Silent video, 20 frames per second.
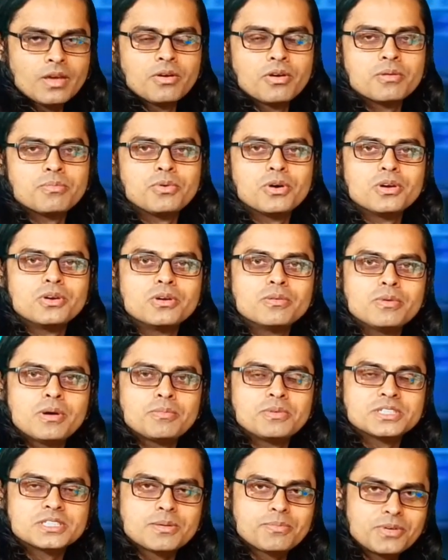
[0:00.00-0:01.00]
और बॉलीवुड में
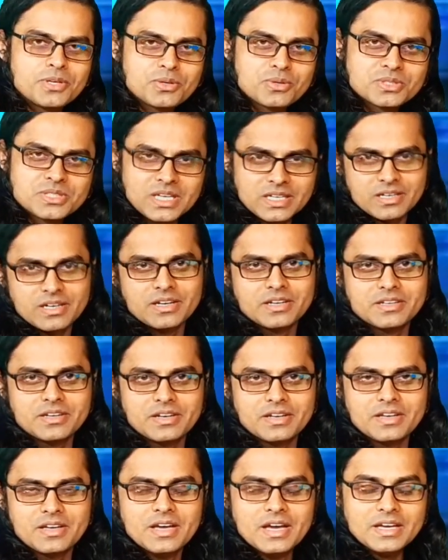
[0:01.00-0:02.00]
अपने सपने को साकार करें